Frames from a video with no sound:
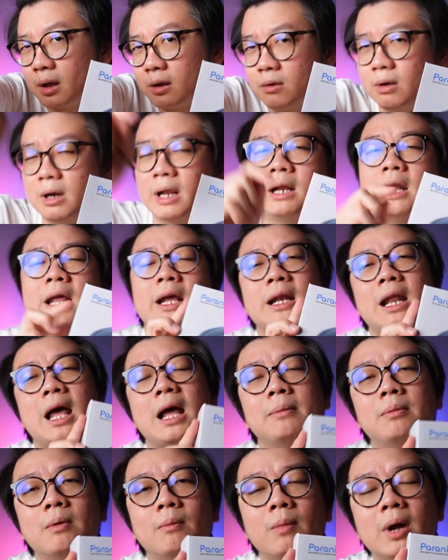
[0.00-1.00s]
ตัวเล็กๆละ
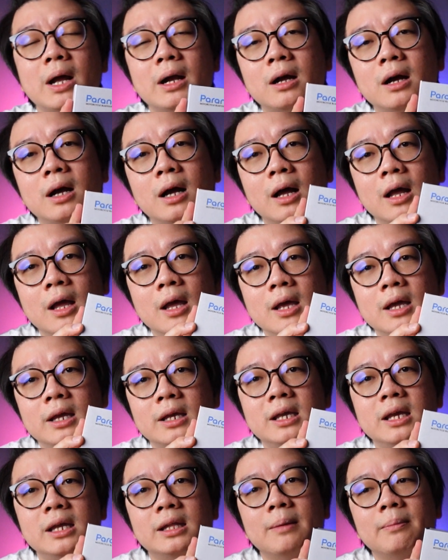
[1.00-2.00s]
ผมว่าก็
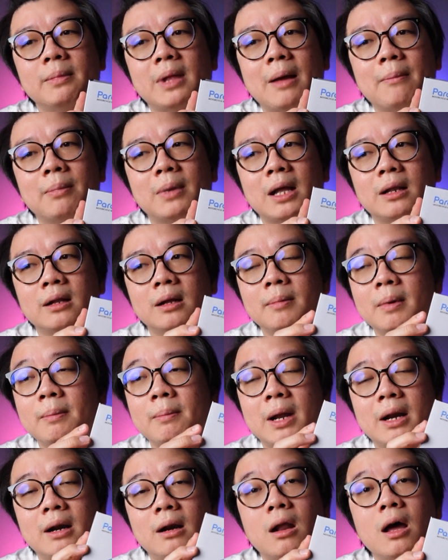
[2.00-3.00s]
ขี่ตามๆกันก็ประ
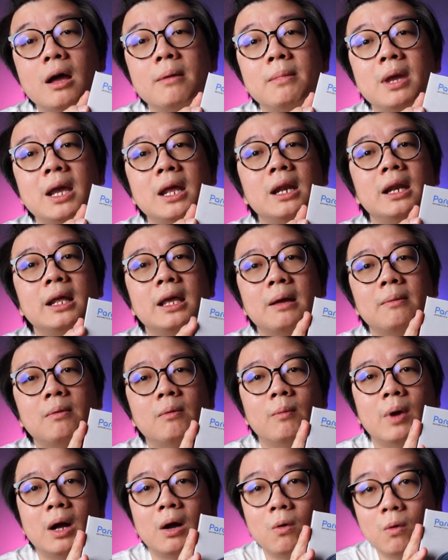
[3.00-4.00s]
มาณ100เมตรอย่างเงี้ยผ
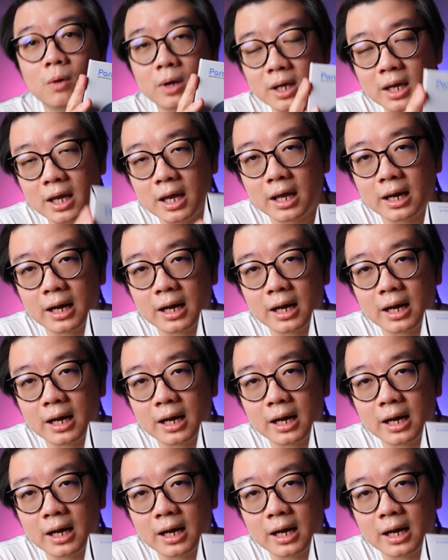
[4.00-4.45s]
มว่าโอเค